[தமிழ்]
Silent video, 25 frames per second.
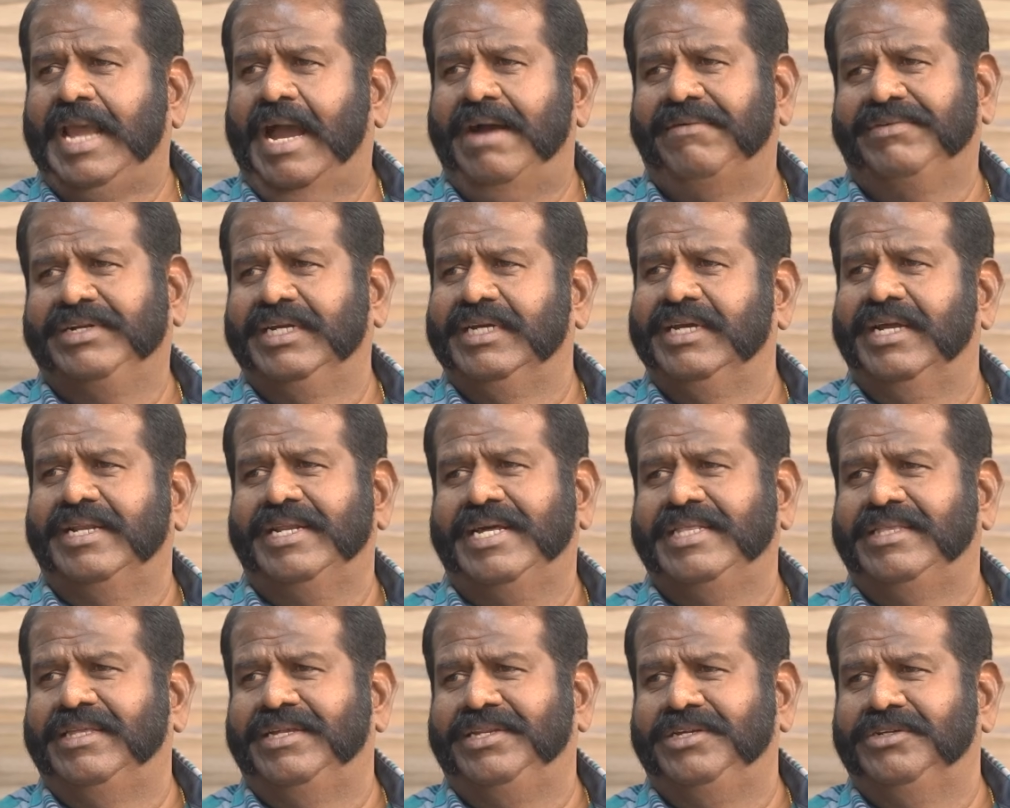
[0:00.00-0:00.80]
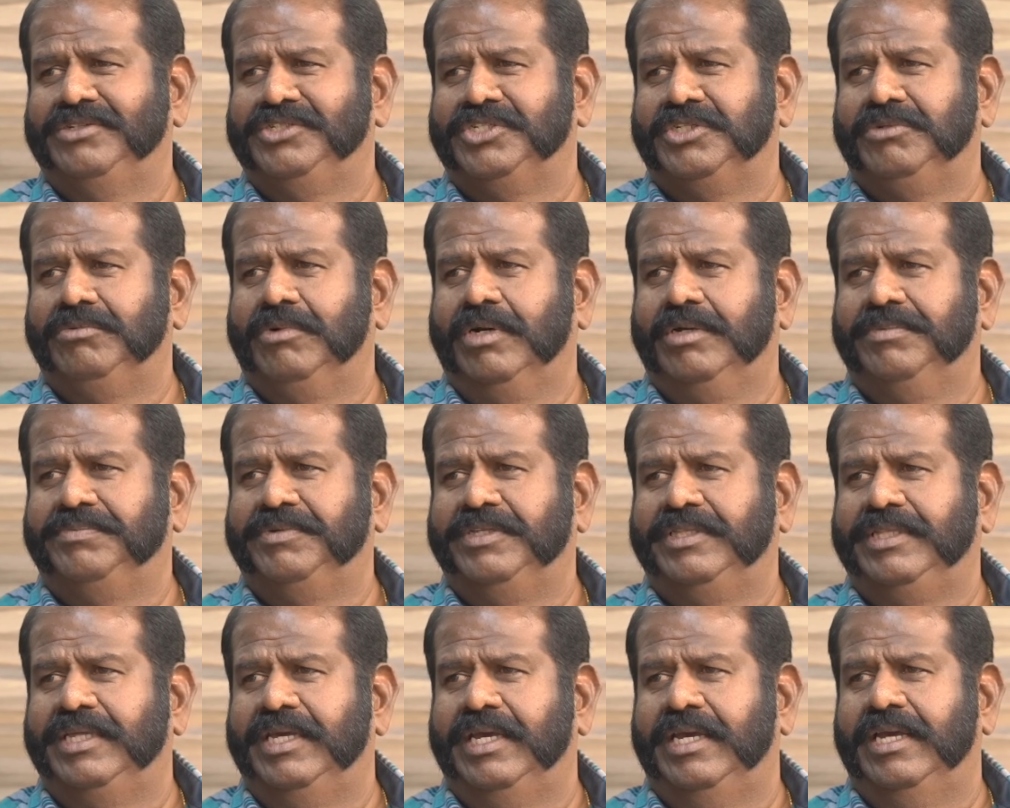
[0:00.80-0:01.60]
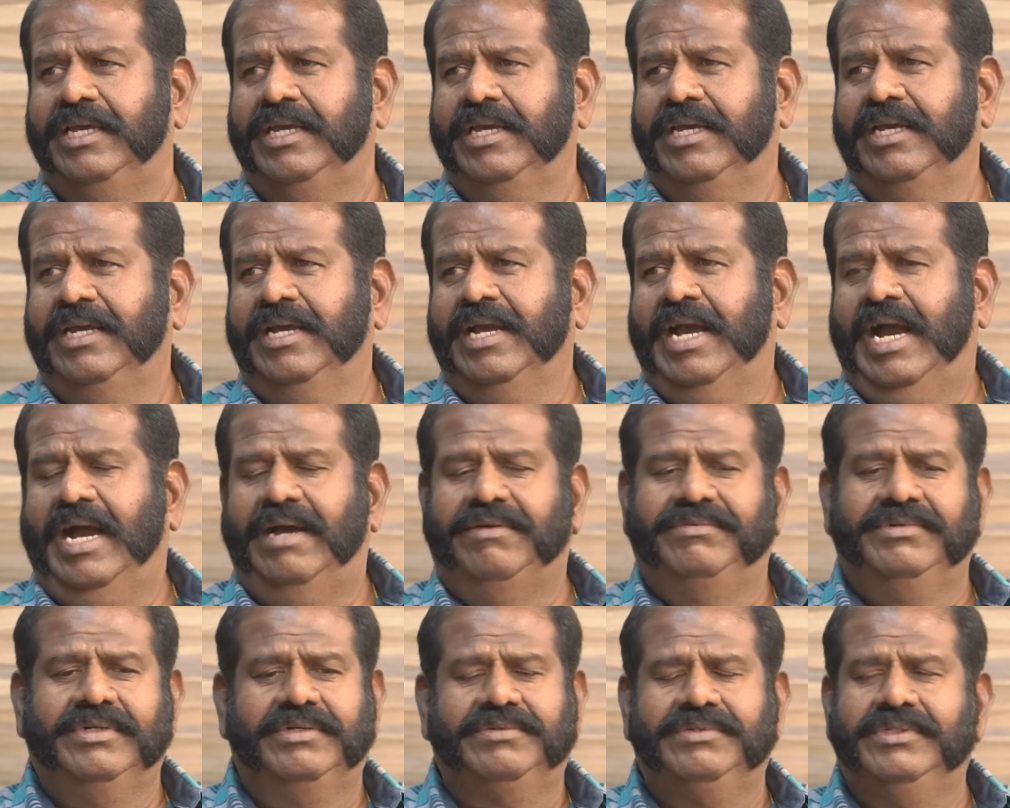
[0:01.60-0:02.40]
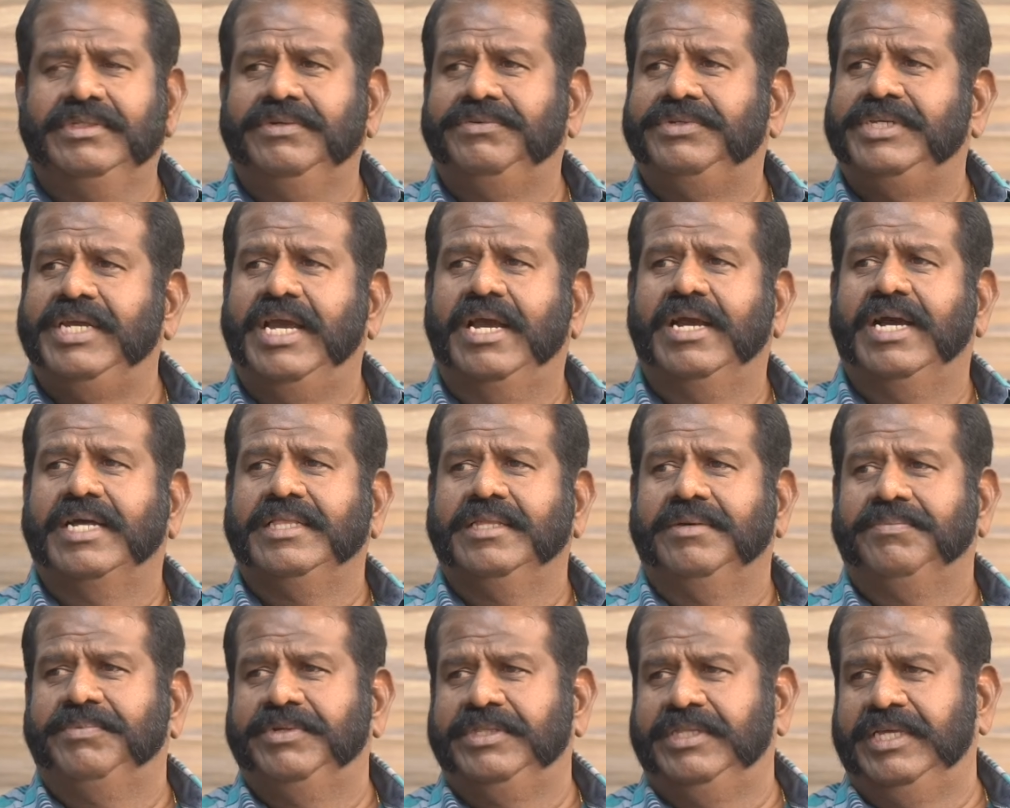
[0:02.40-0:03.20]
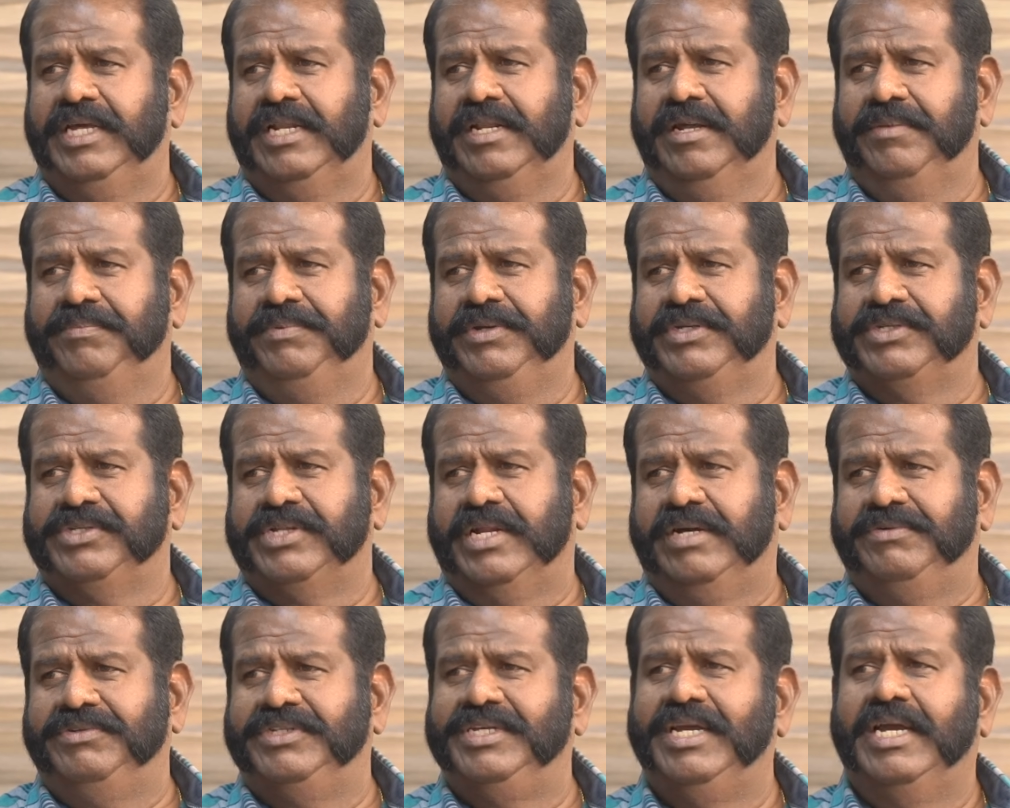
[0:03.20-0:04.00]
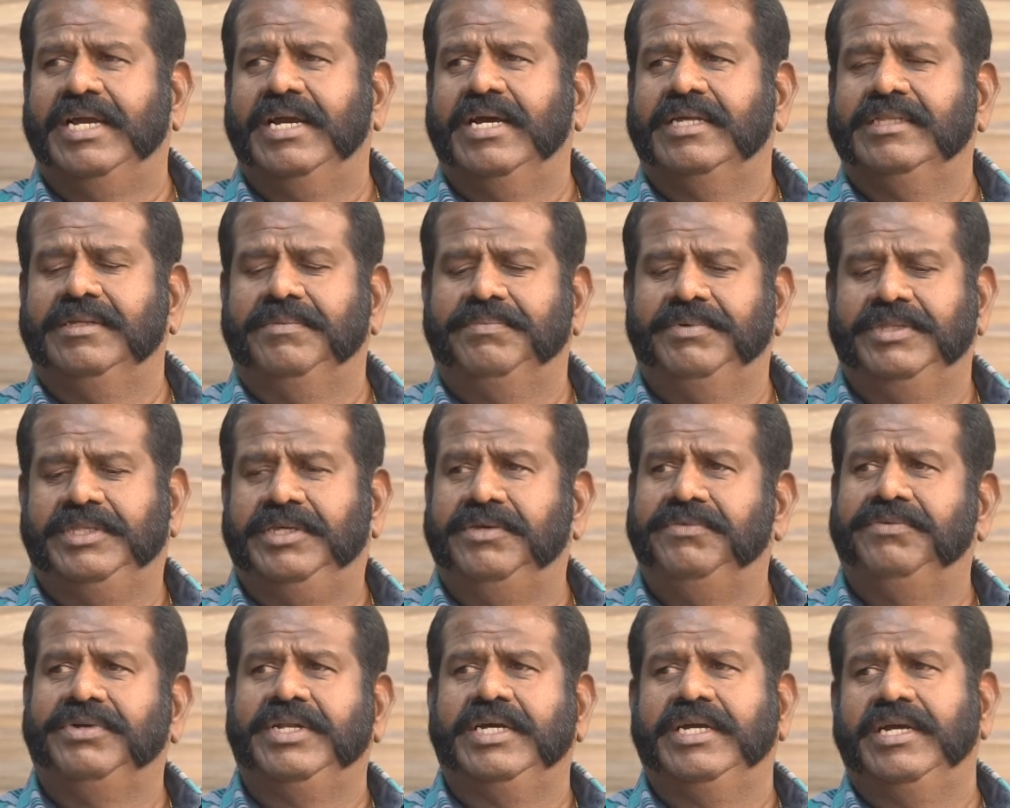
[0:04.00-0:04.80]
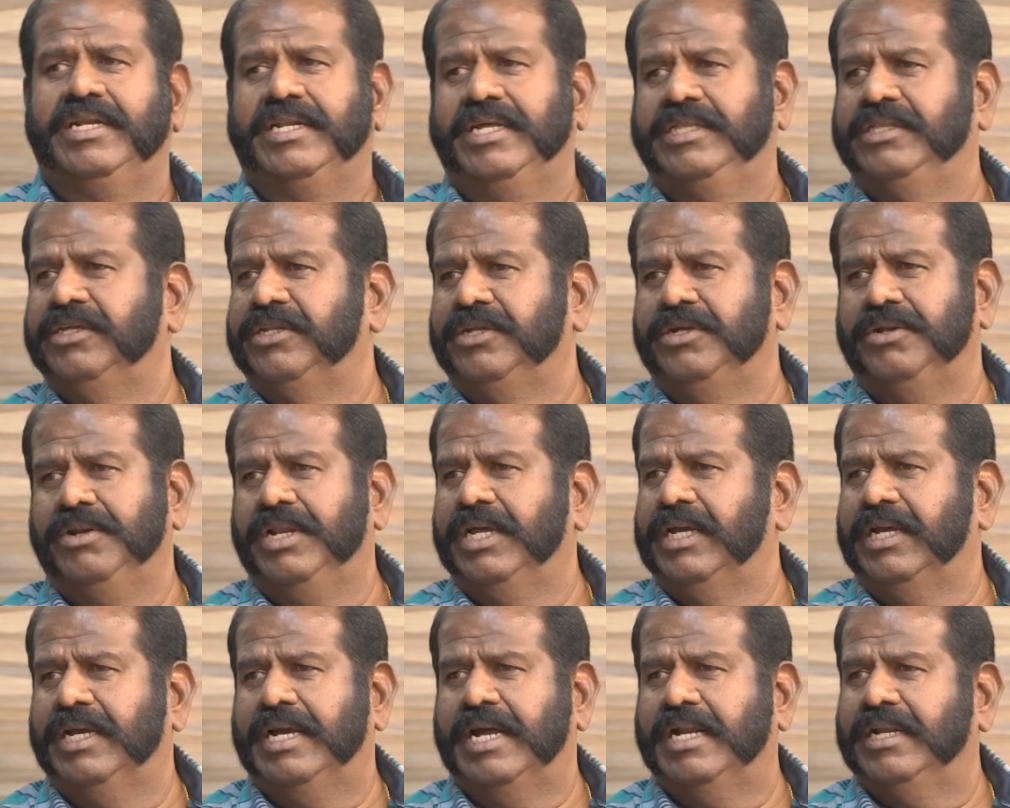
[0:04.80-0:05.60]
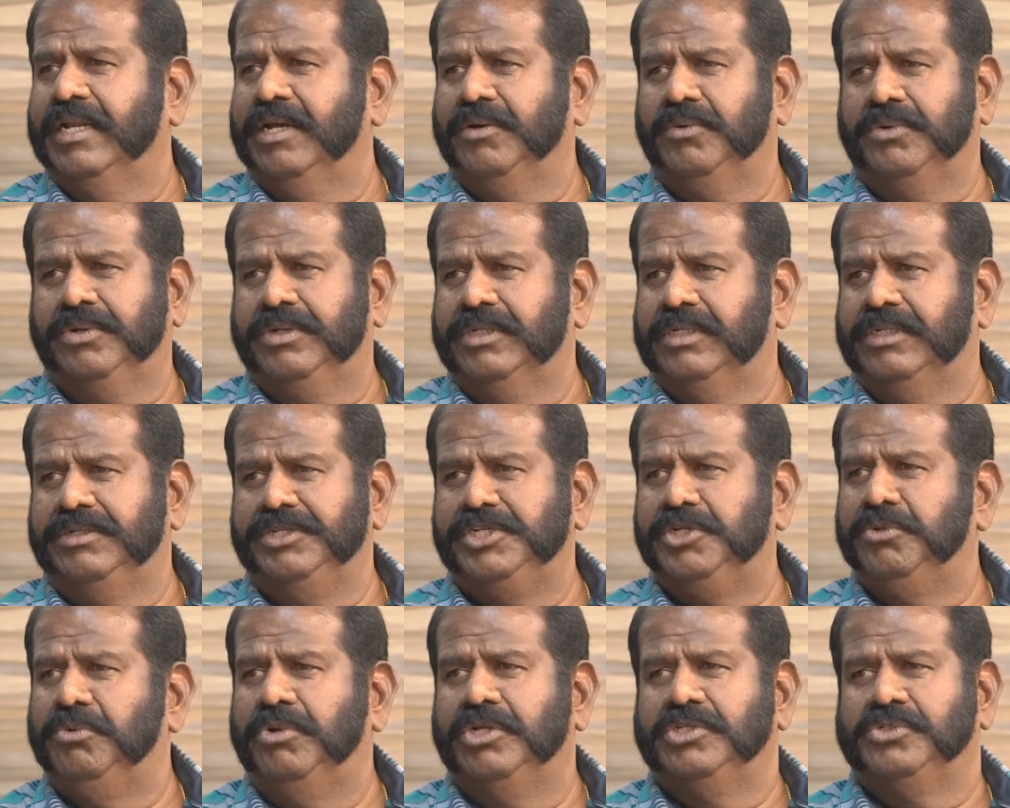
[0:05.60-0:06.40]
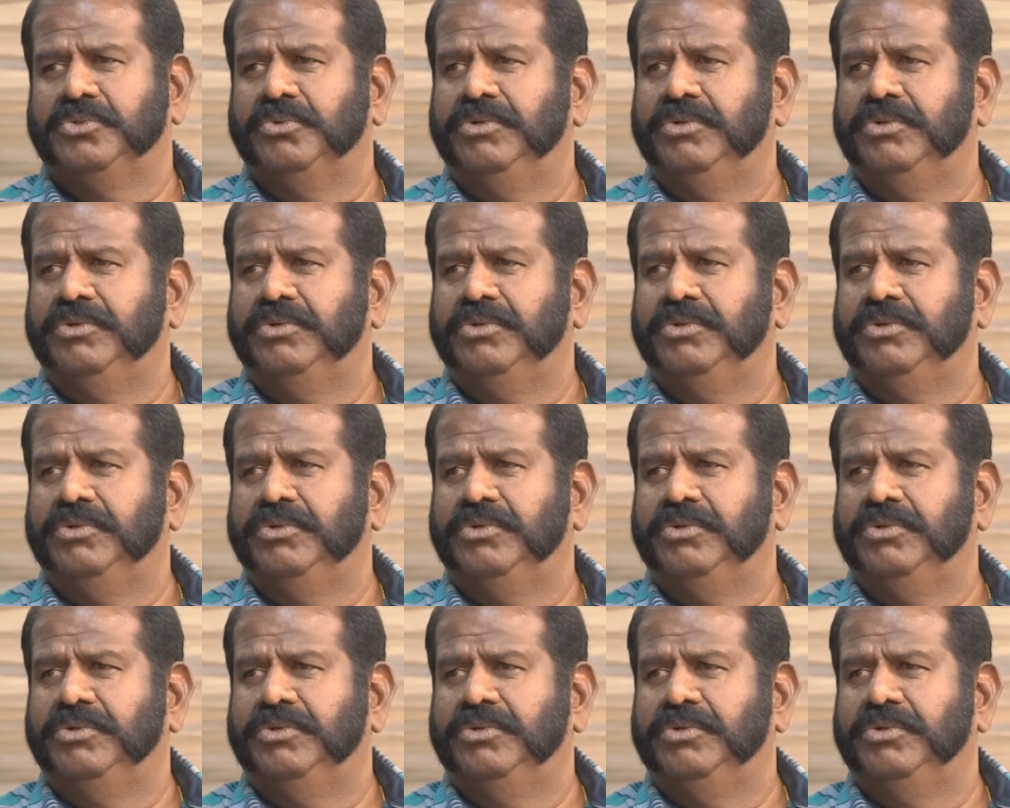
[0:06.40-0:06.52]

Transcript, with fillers: அவனுக்கு என்ன தெரியும் சினிமாவை பற்றி அவன் வந்து விஜயகாந்தை பற்றி என்ன பேசுகிறான் விஜயகாந்தை பற்றி இவனுக்கு என்ன தெரியும்லாம் எங்கள் அண்ணன் ஒரு இன்டர்வியூவில்